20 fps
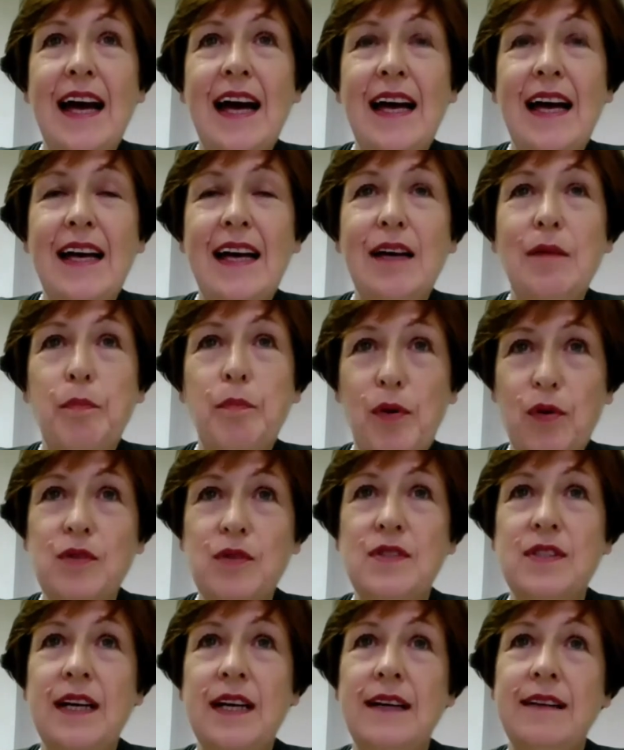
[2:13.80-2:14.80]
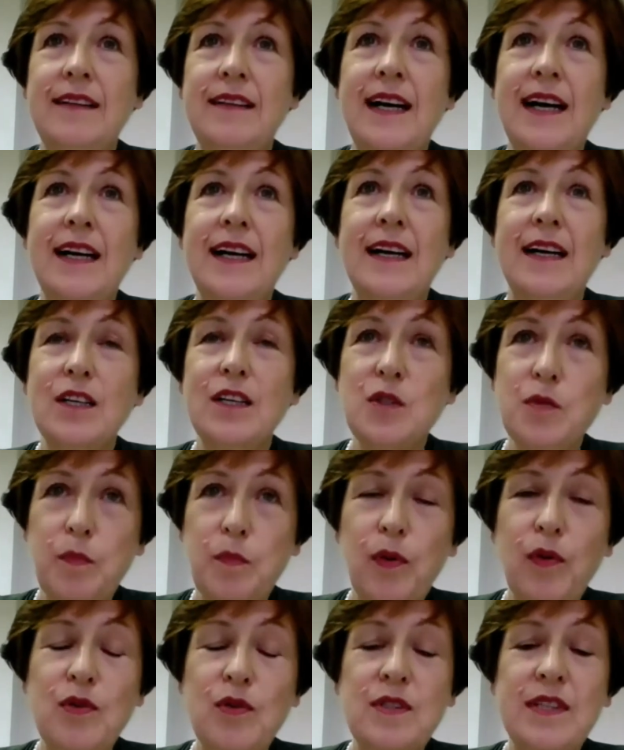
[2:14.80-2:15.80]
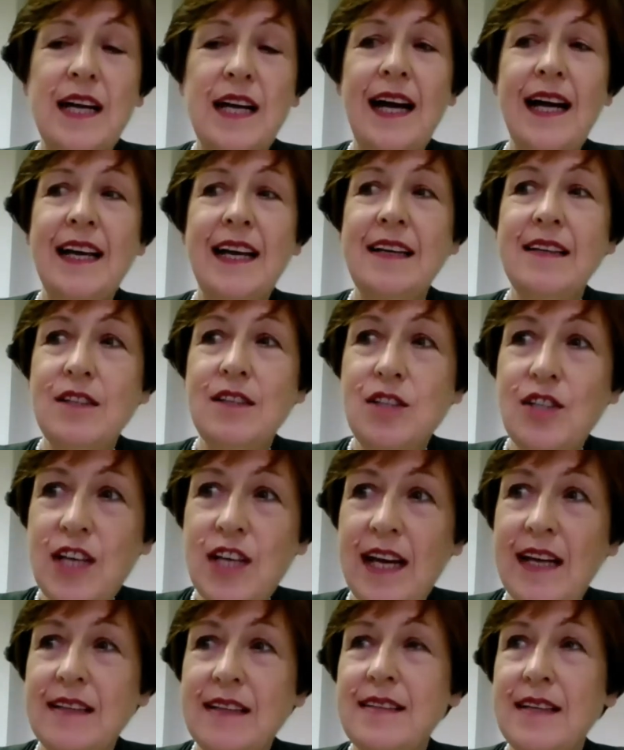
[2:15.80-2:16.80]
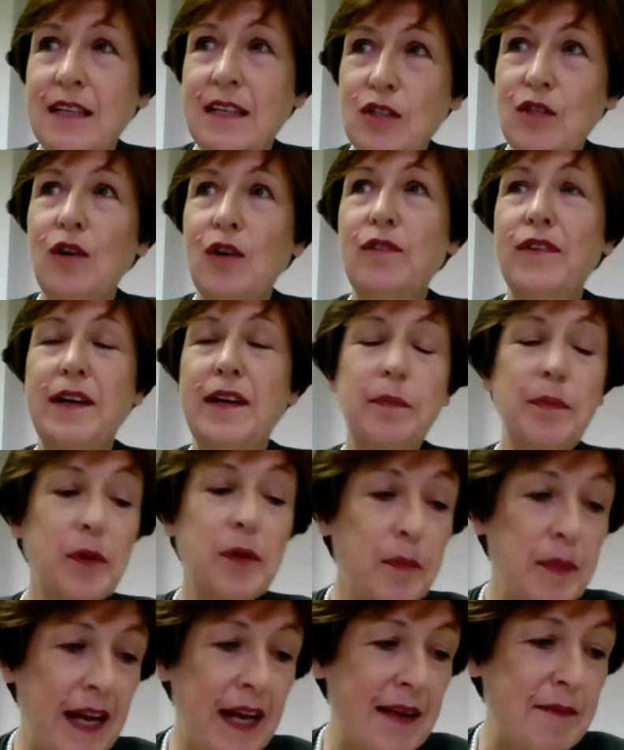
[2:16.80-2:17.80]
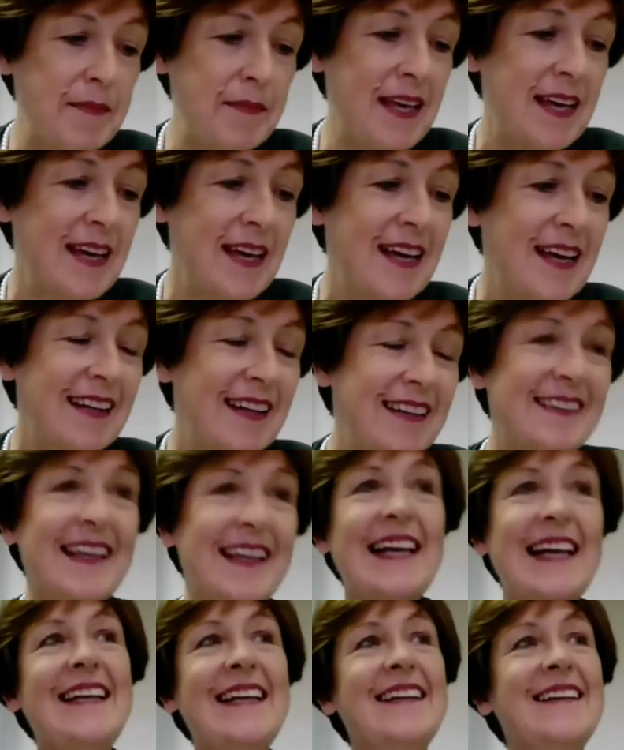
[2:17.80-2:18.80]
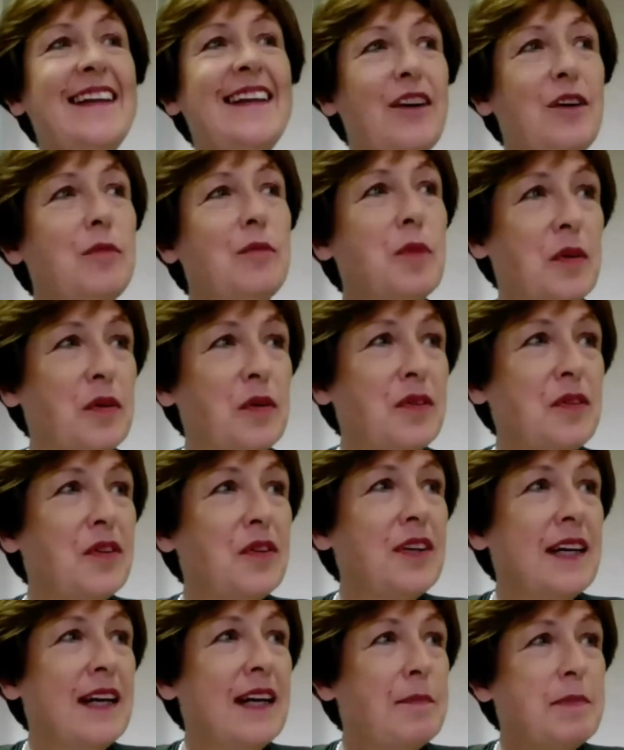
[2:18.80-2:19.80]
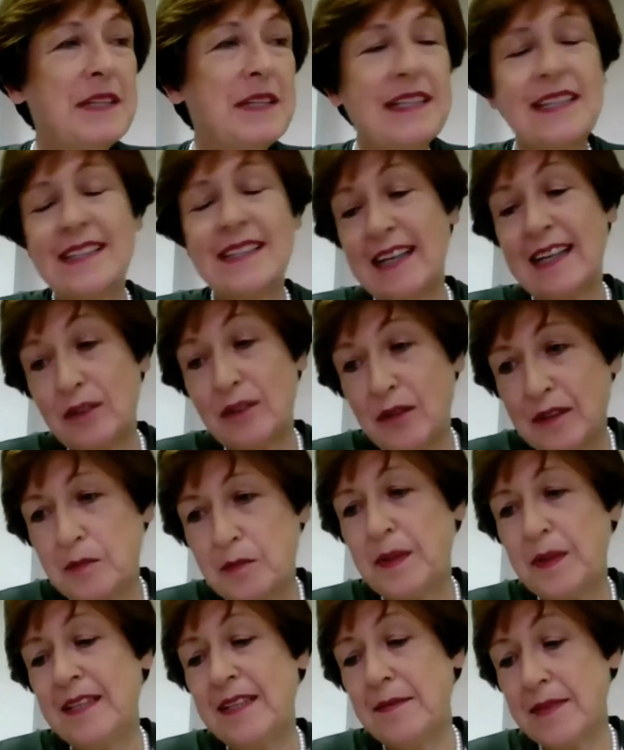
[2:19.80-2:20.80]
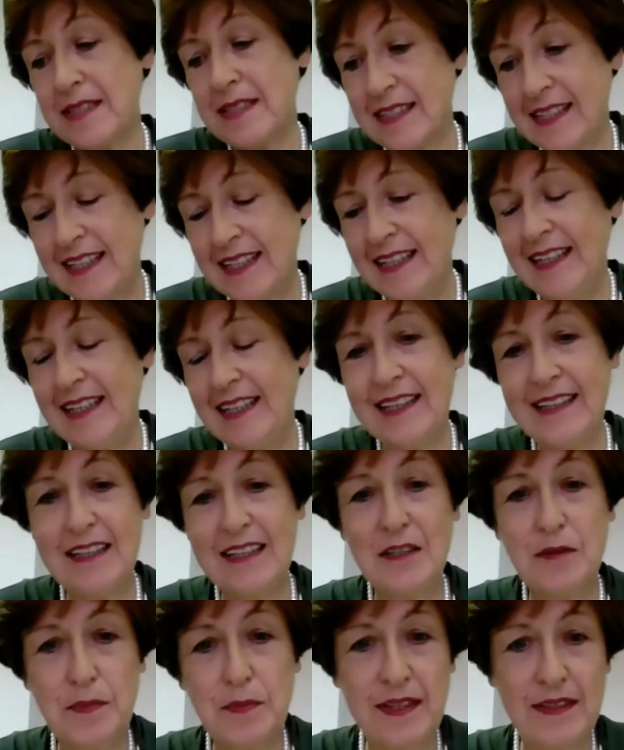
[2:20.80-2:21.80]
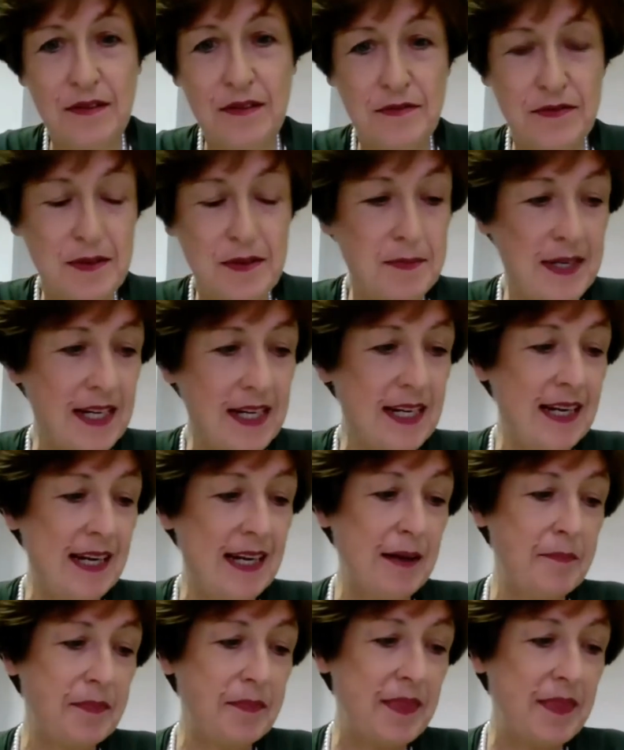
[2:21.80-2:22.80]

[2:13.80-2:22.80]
eh, possa dare risposta alle esigenze e risolvere i problemi dell'intero mondo che è rappresentato da aspetti maschili e da aspetti femminili.